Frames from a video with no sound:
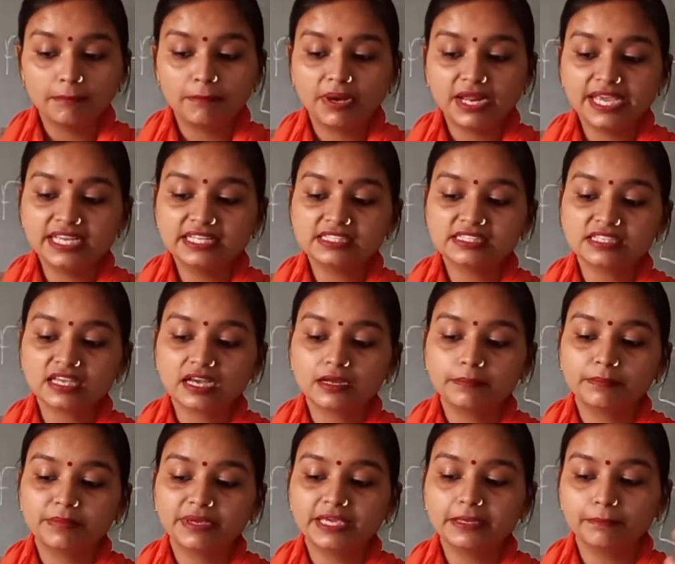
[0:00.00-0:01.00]
Plains
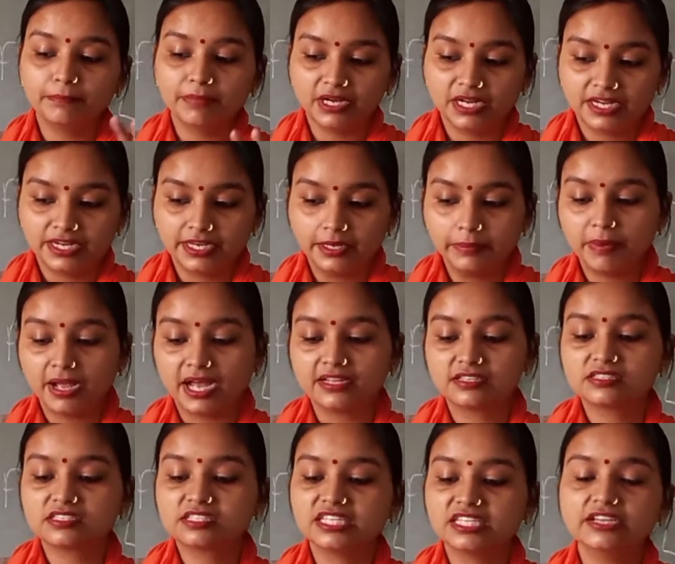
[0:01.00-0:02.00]
are being built up
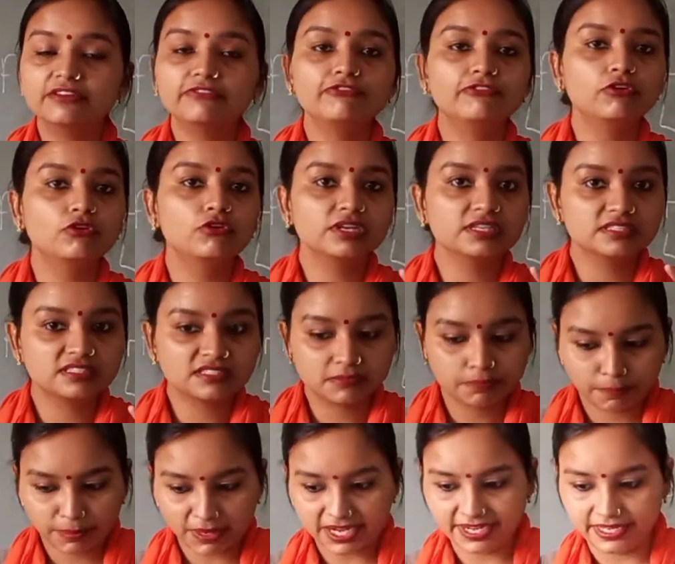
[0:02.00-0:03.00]
and sea floor is
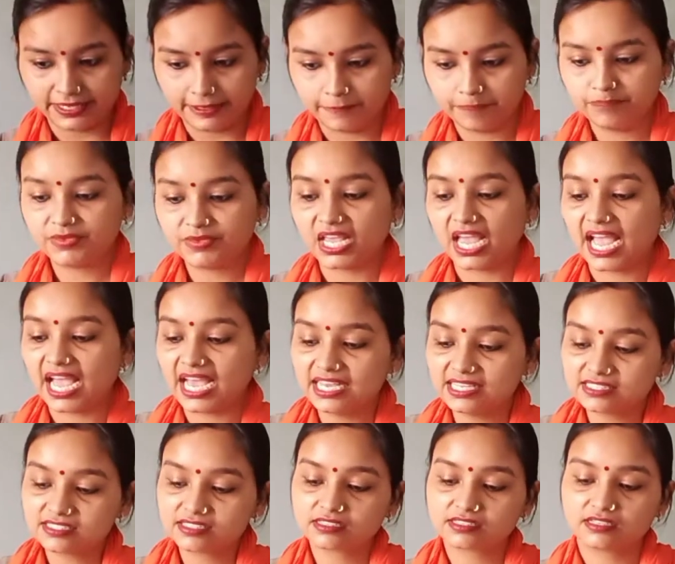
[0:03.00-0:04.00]
spreading.
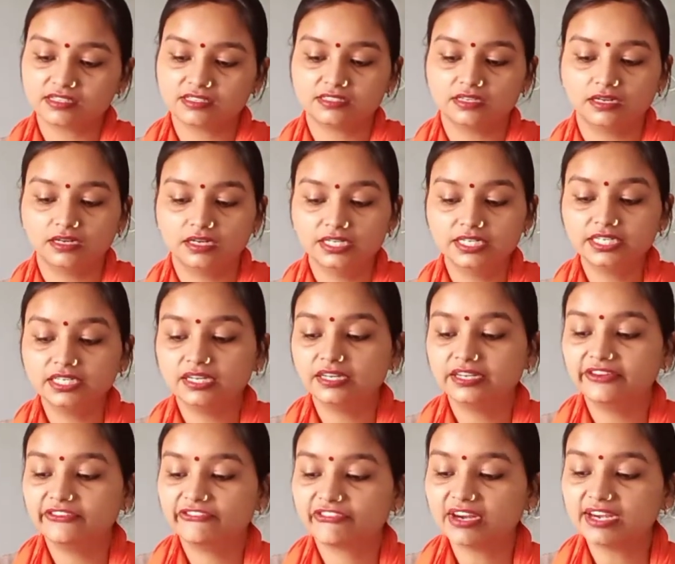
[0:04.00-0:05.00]
As a result,
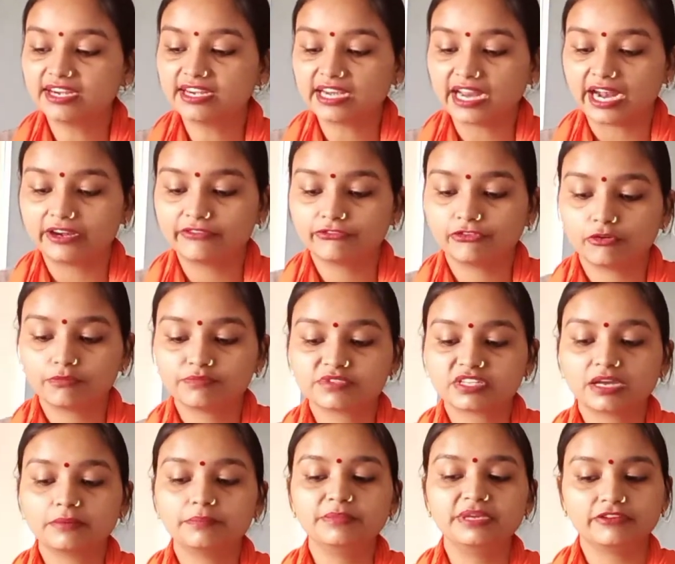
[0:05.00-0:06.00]
different
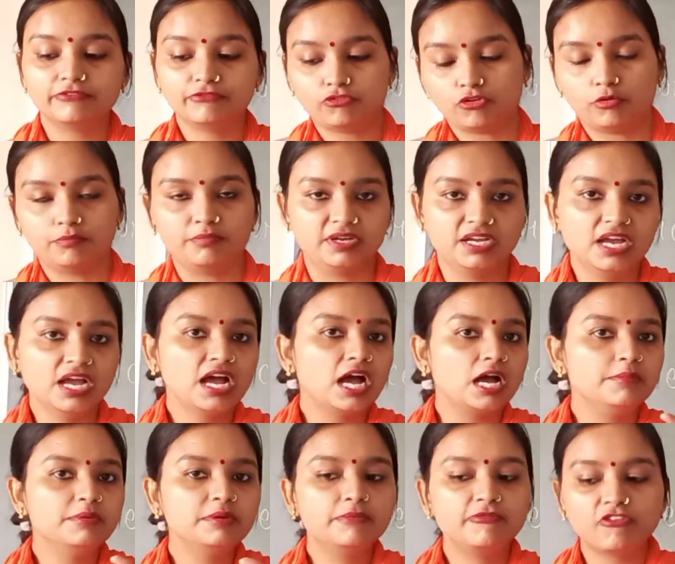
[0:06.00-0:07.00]
landforms are being formed.
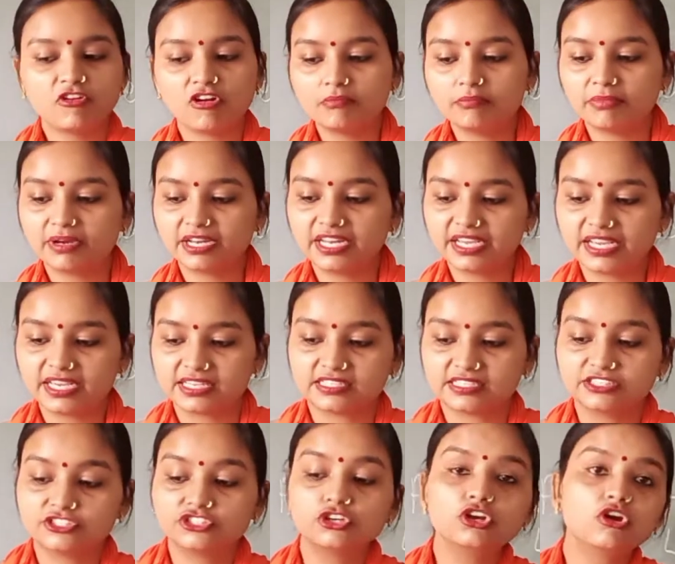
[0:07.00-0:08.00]
अभी form बने
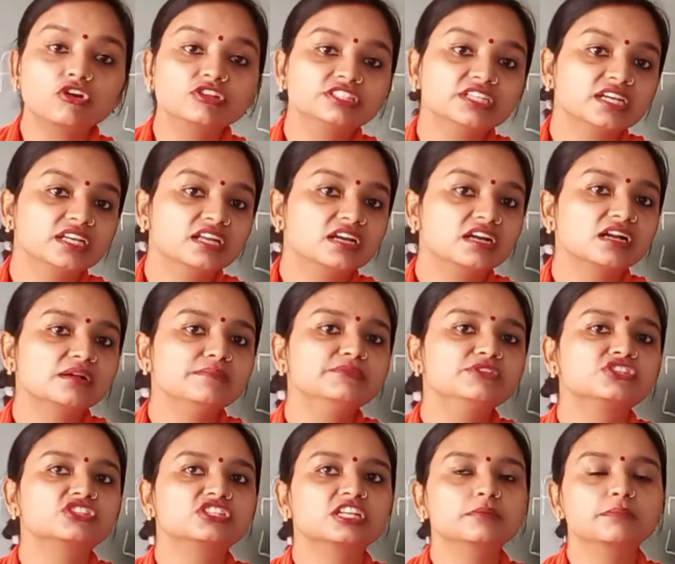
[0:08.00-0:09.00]
कैसे Geological अगर
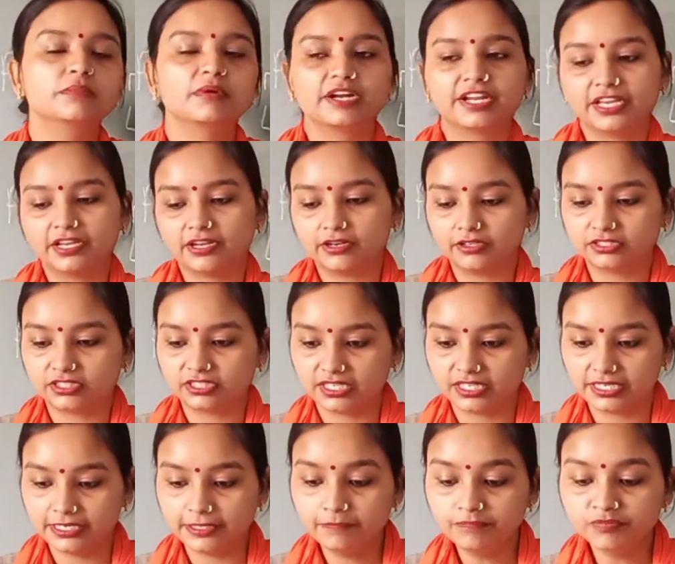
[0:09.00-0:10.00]
हम history पढ़े earth
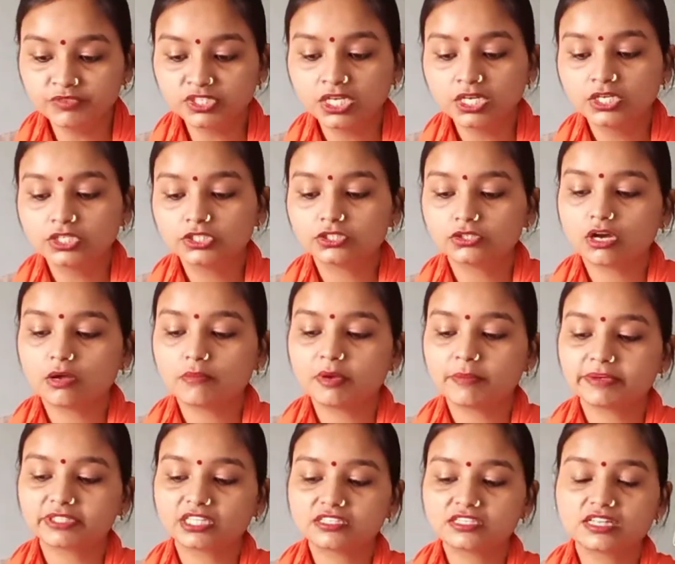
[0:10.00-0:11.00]
की तो
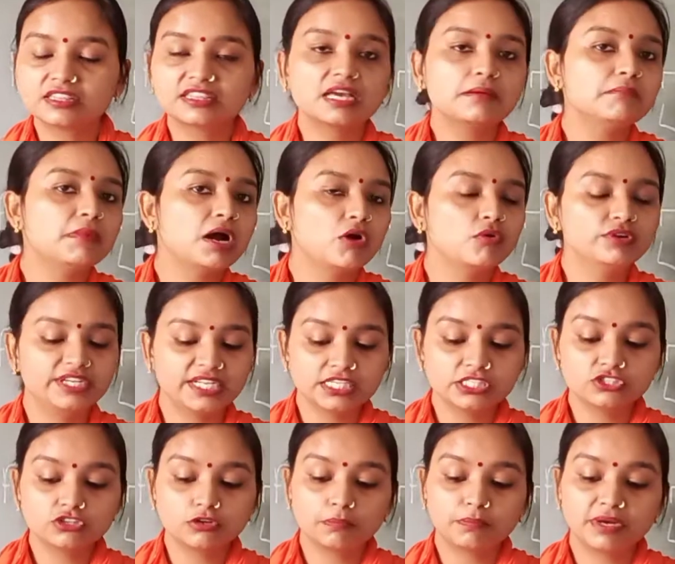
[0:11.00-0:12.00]
हमें पता चलता है
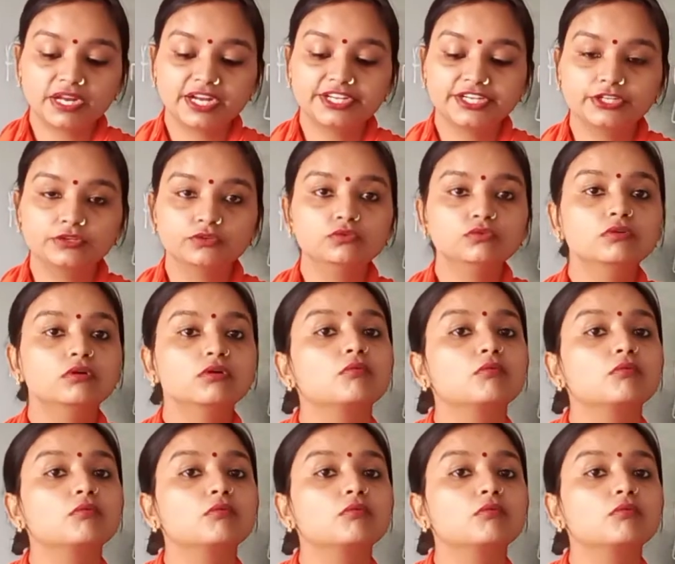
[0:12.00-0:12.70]
mountains और plateau